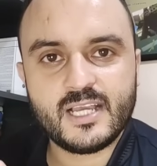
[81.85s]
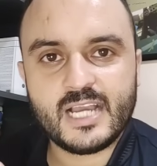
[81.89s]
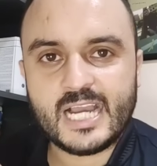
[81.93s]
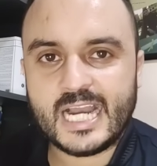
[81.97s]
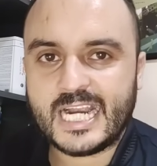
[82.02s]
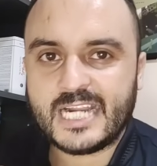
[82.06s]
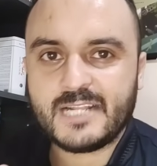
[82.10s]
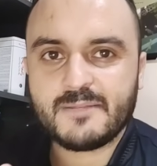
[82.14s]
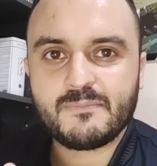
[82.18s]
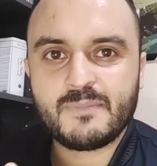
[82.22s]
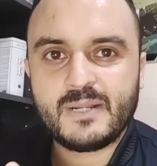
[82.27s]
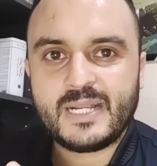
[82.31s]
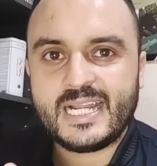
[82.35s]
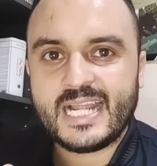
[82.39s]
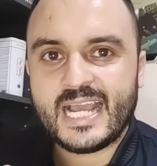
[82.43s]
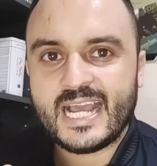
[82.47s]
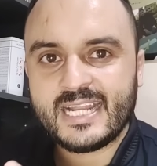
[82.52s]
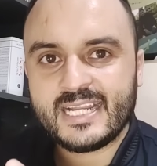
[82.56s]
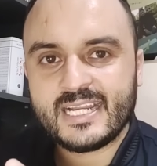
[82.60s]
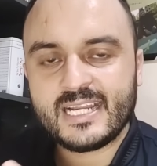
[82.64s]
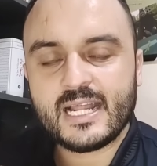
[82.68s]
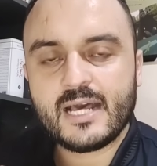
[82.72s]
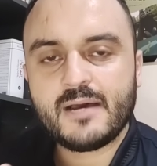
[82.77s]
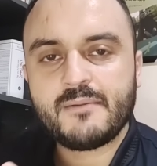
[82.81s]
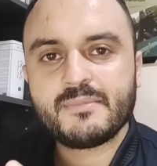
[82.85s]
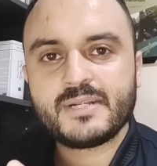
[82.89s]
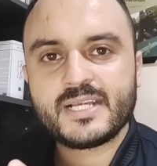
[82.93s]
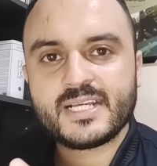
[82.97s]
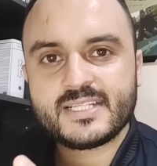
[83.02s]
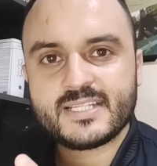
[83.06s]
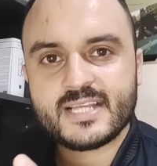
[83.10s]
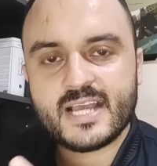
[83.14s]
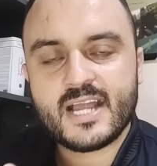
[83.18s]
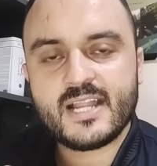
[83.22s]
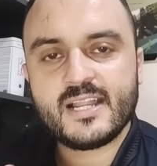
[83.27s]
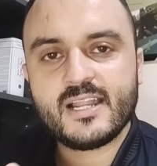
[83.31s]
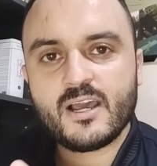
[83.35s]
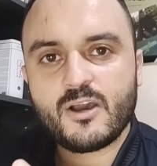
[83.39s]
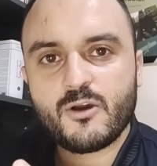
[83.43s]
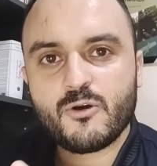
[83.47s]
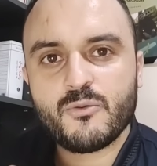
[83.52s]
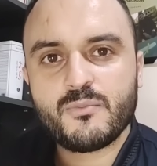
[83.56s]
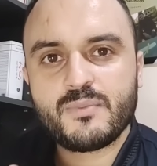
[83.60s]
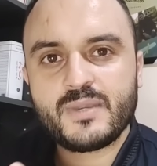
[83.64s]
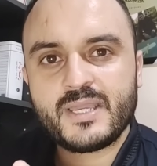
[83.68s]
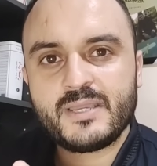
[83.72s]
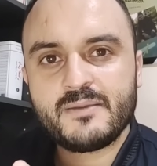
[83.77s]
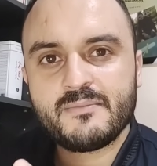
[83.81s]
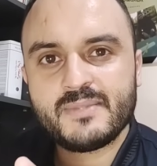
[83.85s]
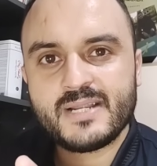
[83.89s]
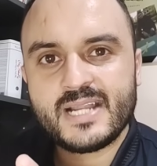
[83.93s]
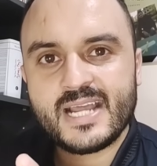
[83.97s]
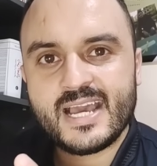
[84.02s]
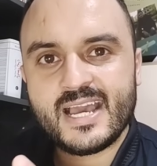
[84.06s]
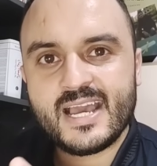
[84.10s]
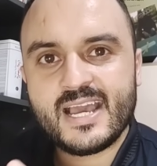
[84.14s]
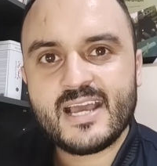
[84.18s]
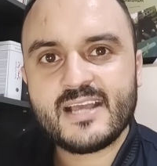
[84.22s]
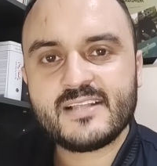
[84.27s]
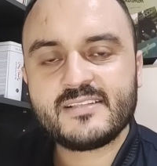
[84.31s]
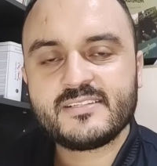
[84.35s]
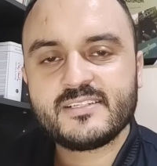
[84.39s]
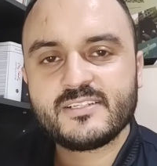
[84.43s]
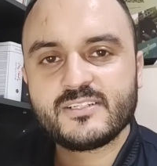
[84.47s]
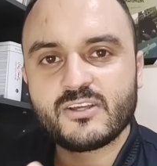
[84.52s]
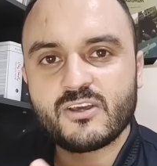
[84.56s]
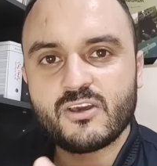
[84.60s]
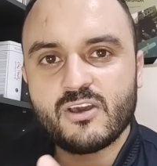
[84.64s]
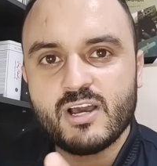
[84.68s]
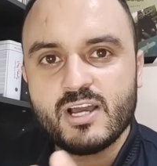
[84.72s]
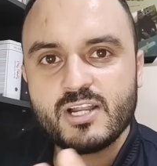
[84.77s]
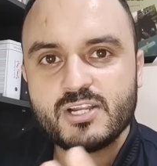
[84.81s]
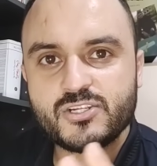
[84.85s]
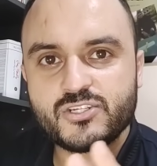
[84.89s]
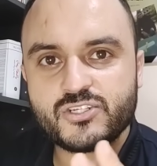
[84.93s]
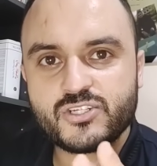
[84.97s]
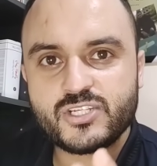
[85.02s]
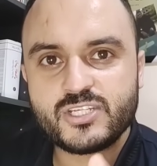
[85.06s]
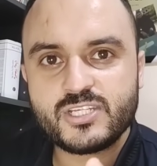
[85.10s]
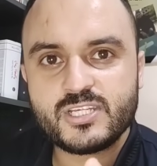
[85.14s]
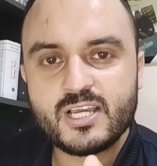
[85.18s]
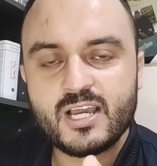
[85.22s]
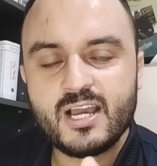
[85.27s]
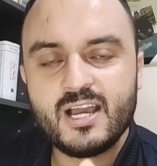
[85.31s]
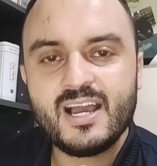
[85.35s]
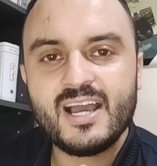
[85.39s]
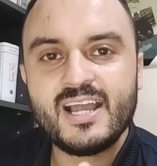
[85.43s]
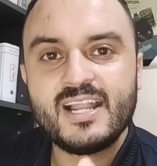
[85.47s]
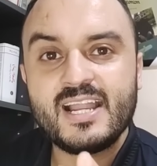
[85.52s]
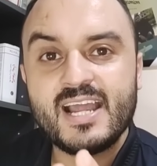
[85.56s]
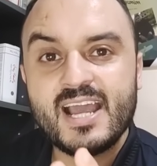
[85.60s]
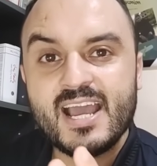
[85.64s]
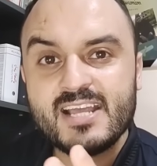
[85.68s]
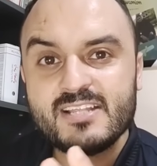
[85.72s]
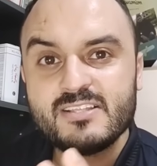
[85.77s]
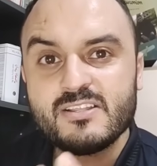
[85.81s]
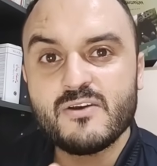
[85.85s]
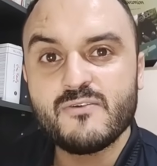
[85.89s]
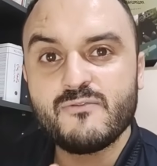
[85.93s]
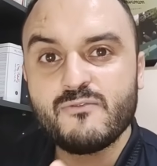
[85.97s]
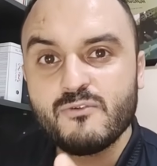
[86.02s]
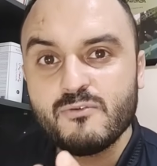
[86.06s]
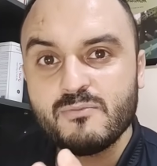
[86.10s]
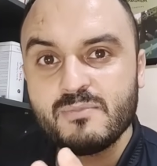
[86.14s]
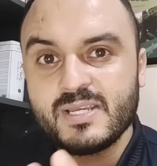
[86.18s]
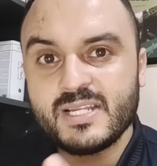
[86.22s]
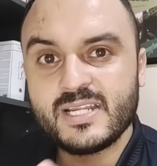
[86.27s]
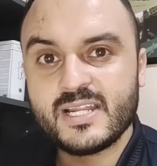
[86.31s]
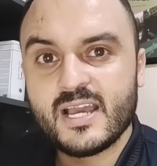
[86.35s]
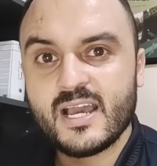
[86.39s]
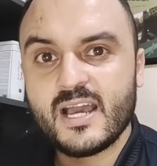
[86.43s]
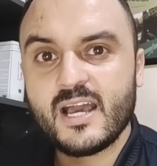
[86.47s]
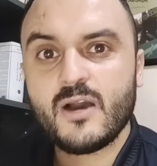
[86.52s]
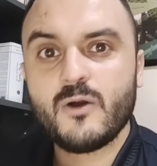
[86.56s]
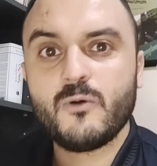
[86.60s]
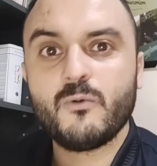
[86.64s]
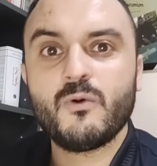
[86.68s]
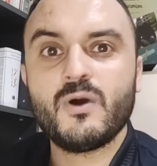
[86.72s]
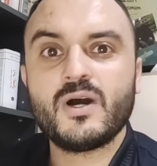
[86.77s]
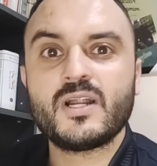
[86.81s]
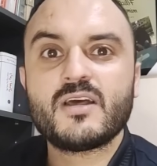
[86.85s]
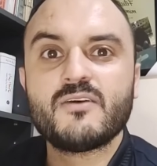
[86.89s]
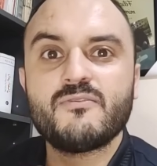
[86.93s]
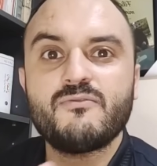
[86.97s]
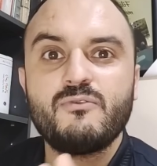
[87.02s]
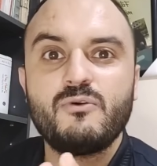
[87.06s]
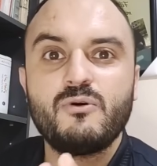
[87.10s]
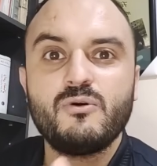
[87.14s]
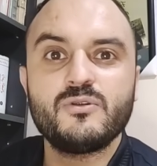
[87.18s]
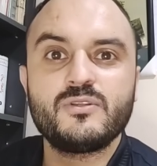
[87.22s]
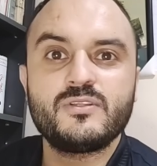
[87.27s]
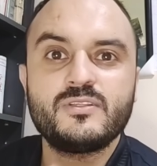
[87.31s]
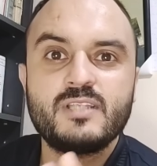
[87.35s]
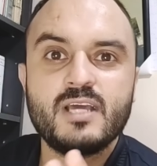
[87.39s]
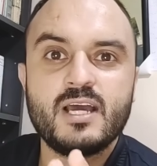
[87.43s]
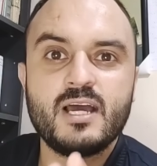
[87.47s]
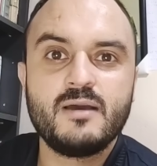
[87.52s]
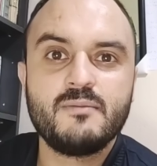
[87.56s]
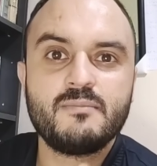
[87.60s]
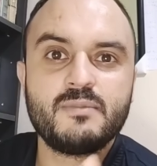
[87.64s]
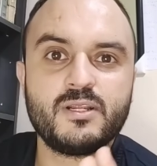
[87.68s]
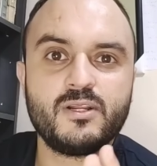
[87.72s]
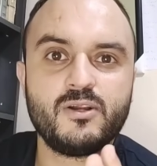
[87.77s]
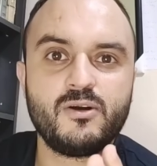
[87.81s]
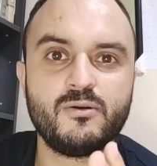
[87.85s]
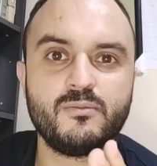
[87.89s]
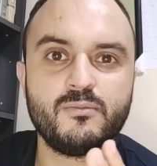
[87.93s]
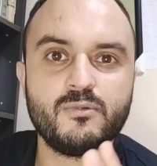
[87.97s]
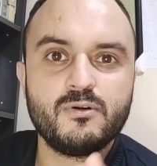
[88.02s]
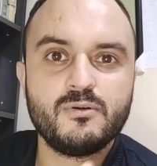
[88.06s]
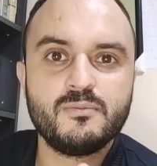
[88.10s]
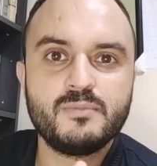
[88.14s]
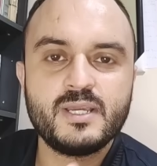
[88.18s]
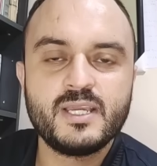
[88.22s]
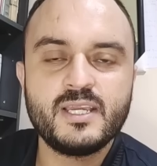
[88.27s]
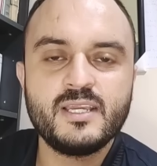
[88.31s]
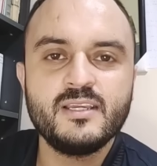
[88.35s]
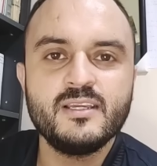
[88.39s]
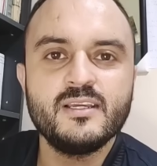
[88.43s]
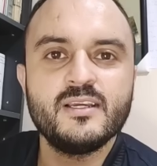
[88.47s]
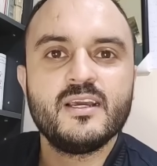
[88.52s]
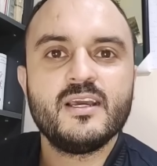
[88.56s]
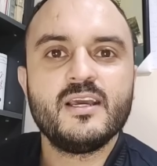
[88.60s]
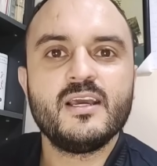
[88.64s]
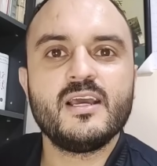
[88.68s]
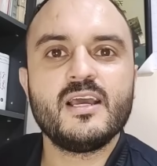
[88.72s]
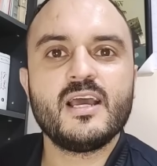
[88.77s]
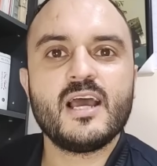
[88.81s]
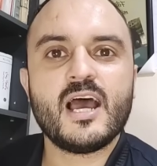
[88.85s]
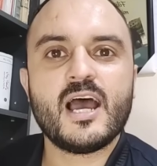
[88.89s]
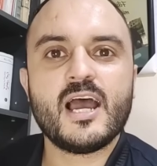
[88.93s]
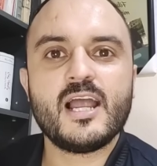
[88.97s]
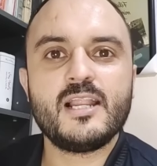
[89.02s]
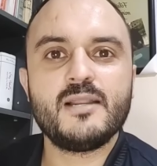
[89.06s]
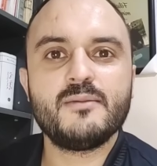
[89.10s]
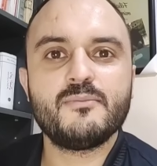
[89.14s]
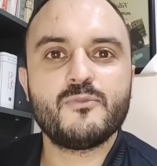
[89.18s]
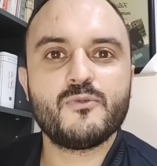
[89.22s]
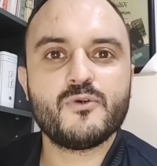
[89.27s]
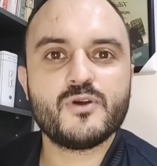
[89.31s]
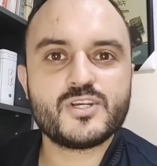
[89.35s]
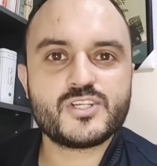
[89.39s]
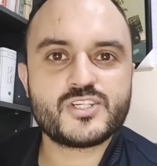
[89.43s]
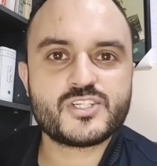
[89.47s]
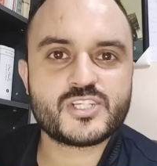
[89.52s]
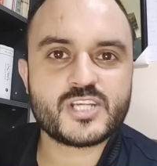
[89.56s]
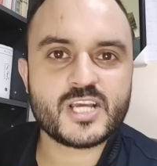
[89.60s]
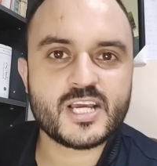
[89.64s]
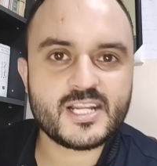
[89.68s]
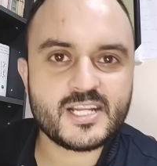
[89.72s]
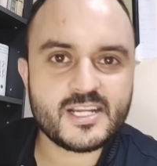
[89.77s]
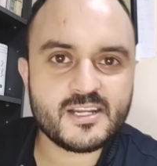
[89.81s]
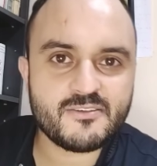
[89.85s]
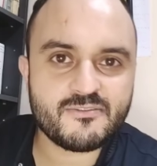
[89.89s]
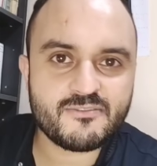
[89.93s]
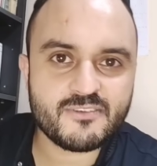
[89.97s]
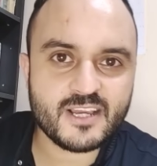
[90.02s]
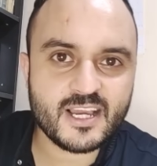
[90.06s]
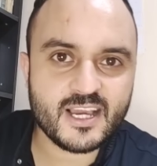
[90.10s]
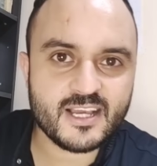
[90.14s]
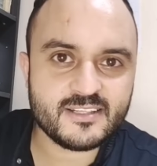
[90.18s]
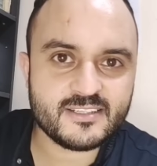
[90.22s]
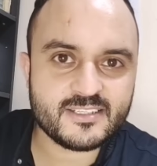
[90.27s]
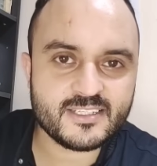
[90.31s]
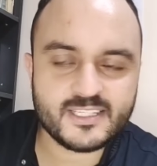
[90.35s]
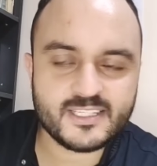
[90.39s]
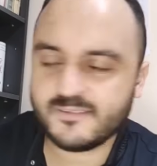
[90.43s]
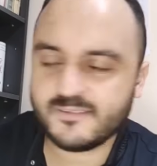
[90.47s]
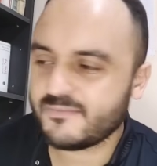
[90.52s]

عرف بلي ان الامر يتعلق باملاءات خارجيه الهدف منها هو رفع الدعم العمومي الموجه للفئات